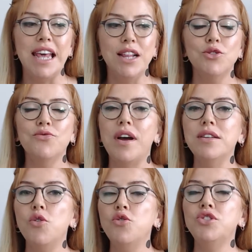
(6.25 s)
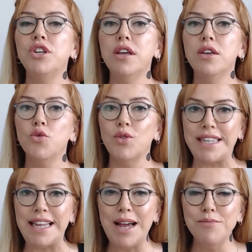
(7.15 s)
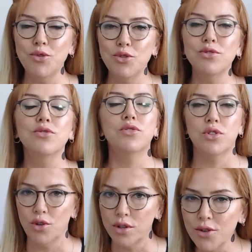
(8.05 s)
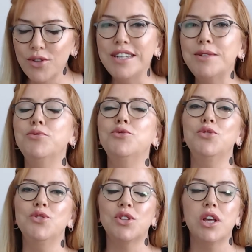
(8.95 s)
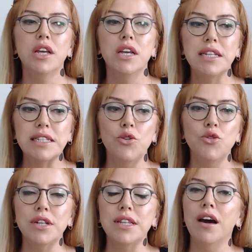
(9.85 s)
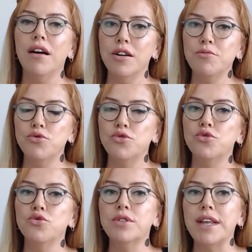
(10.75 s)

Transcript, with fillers: Lütfen önce yükselen burcunuz, sonra güneş burcunuz, sonra da ay burcunuz.